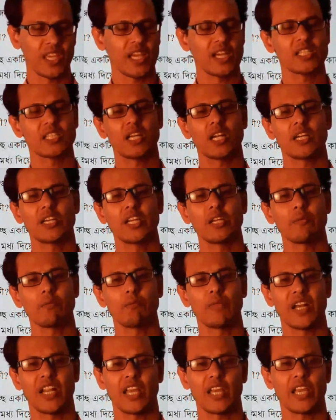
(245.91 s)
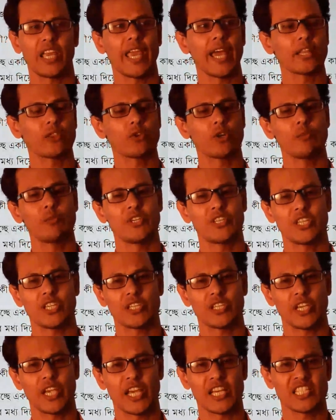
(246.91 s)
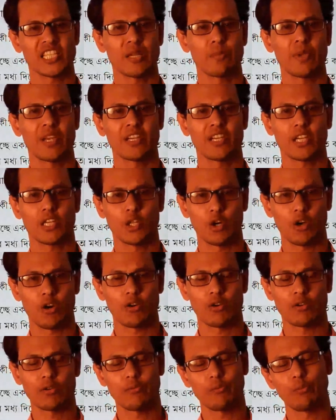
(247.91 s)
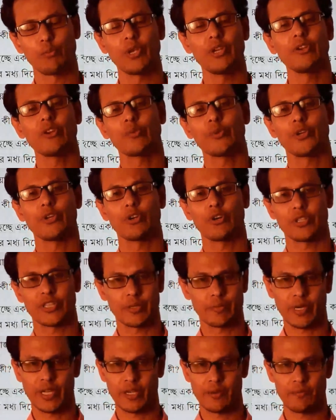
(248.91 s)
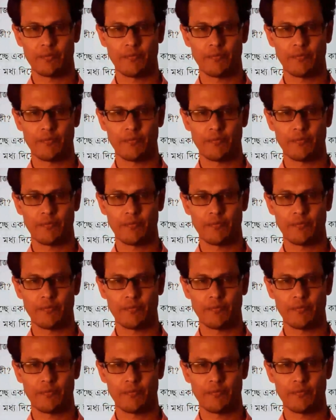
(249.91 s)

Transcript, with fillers: এছাড়া মানে ক্ষেত্র বিশেষে অ্যাসাইনমেন্টের ধরন ভিন্ন ভিন্ন হতে পারে